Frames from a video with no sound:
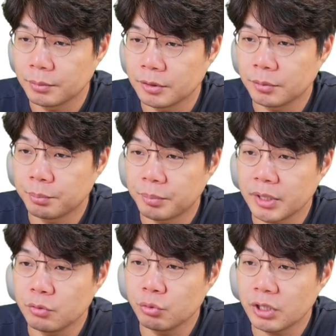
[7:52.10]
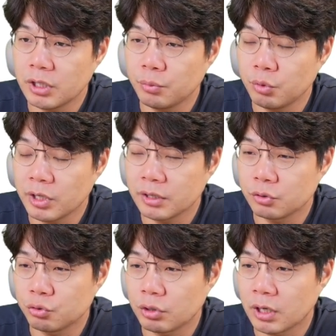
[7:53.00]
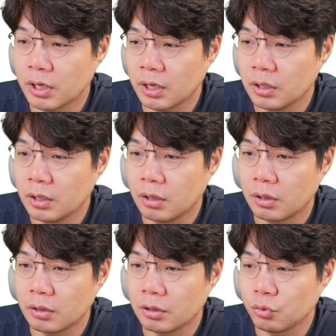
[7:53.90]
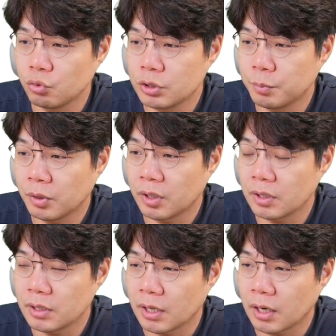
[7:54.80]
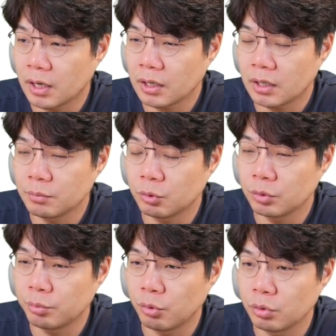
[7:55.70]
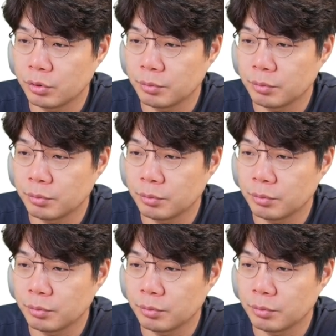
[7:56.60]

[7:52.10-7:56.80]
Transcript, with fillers: 그러면서 비구이 위안 주가가 이렇게 육십 퍼센트 이상 하락하는 모습을 보이고